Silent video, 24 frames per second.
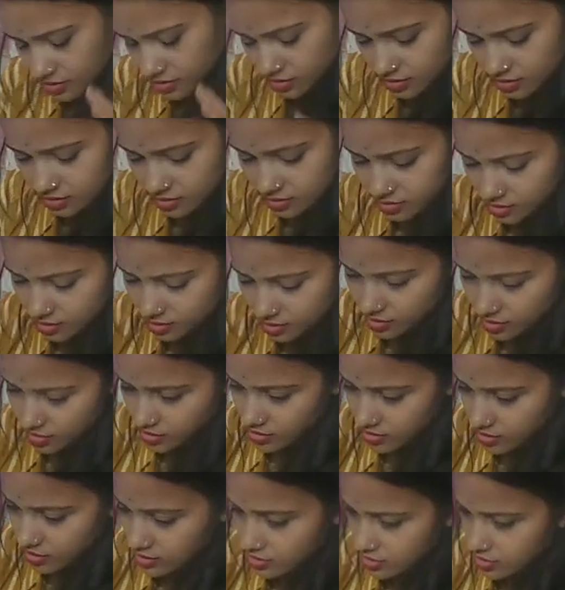पता चल
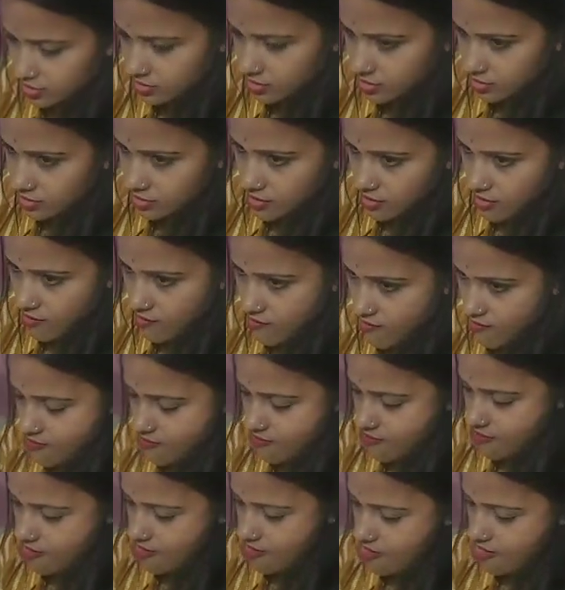जाएगा
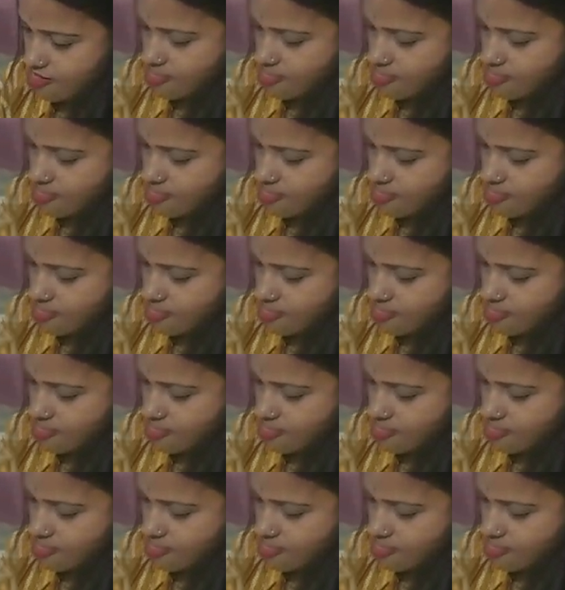और